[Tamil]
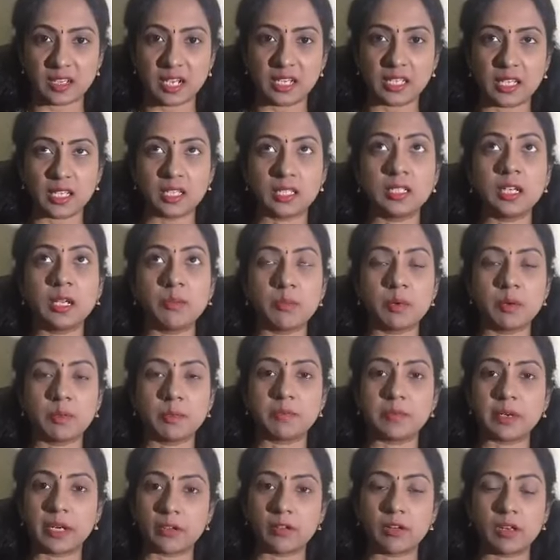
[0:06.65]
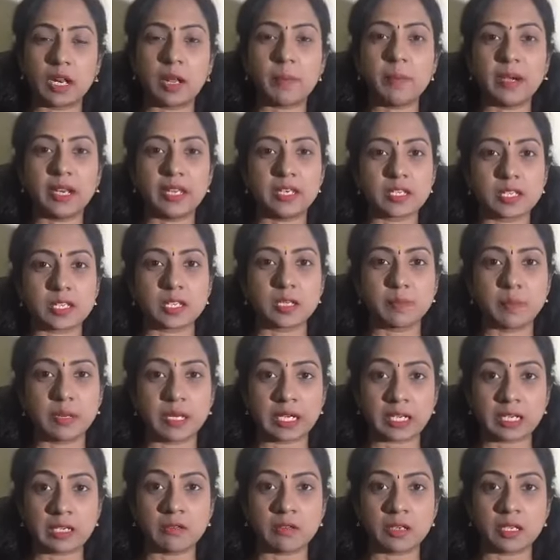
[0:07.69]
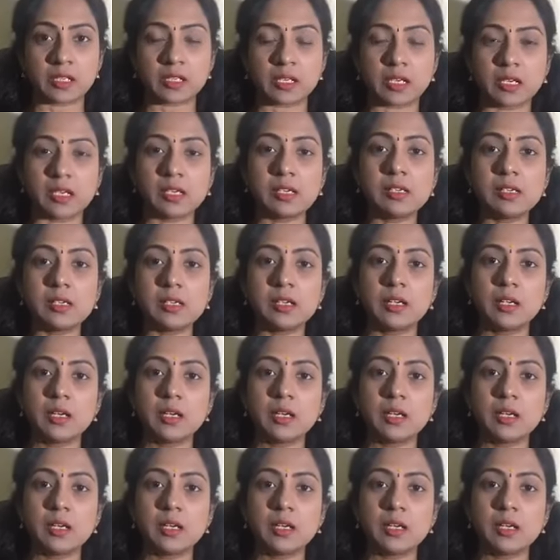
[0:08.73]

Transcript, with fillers: அதாவது நம்ம ரெகுலராக பண்ணிட்டு இருக்கிற பழக்க வழக்கங்கள்